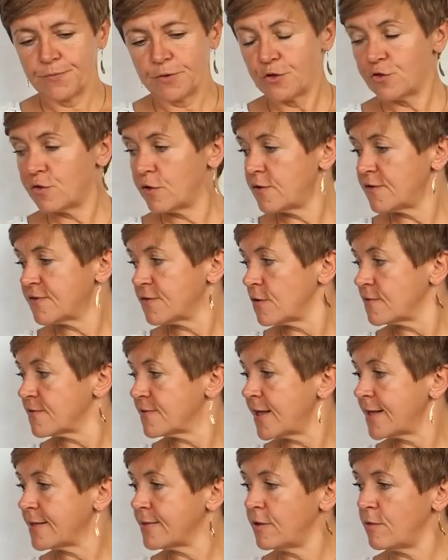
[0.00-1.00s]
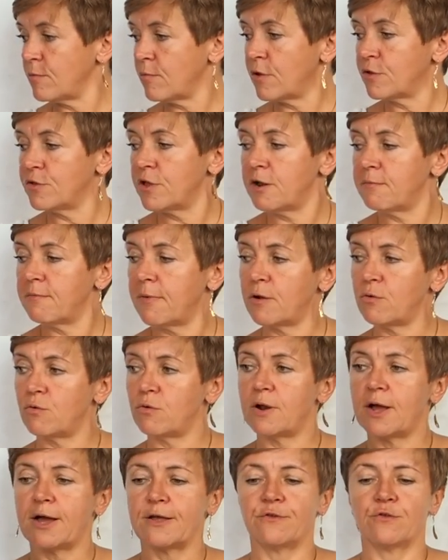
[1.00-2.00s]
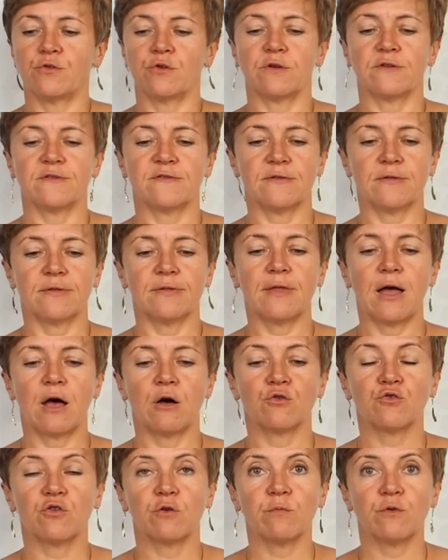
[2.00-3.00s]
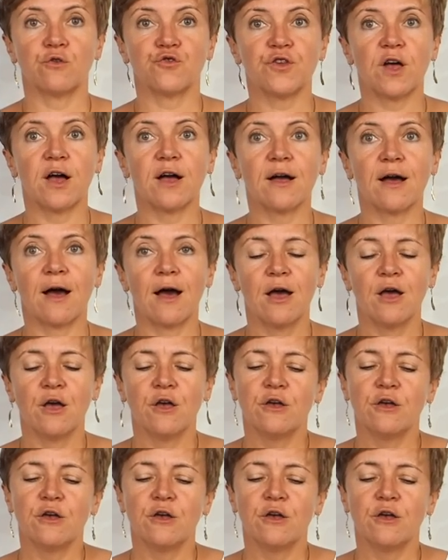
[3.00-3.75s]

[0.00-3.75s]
I to jest ostatni model. Malu Light to jest ta oto mieszanka.